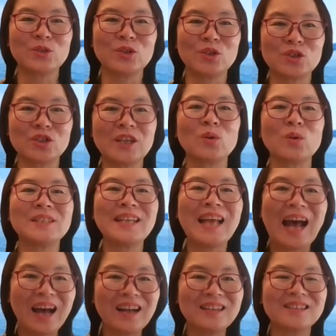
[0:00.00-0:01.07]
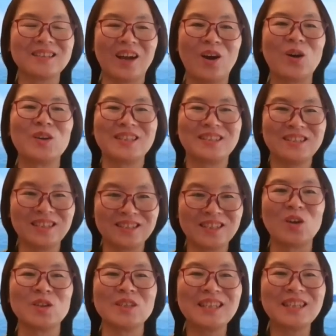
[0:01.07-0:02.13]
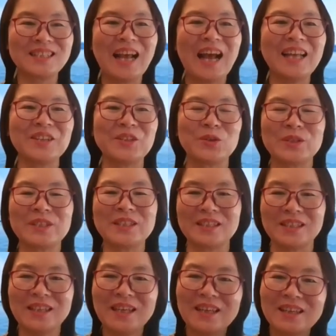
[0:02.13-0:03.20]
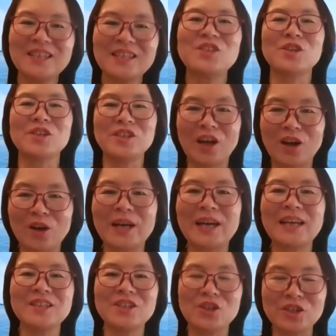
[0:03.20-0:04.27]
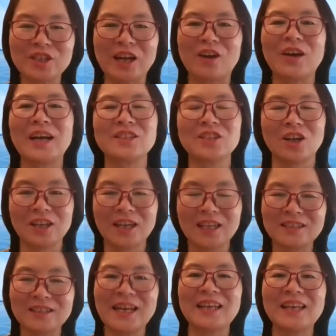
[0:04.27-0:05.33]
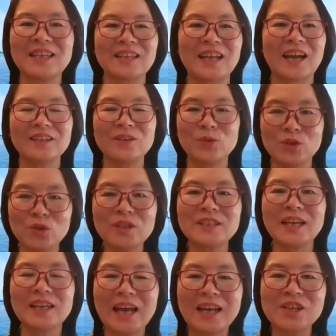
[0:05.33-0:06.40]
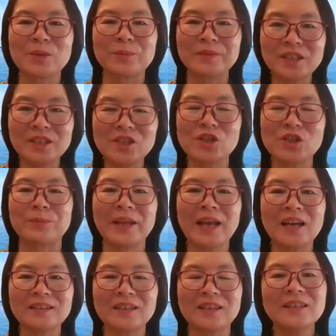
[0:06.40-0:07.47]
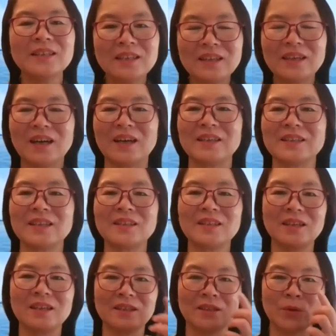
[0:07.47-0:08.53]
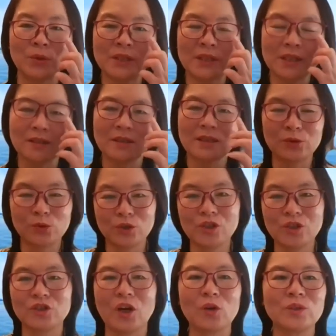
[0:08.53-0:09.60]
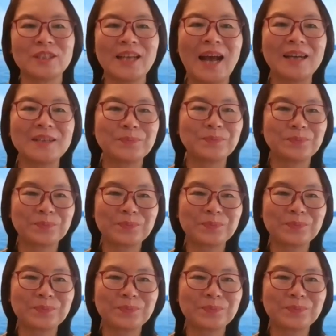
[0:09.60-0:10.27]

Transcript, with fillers: 就是找家找这找这个家的游戏，一直找啊，一直找啊，找他的家在哪里？我说你在干什么？这是什么样的啊一个游戏？他说是找家。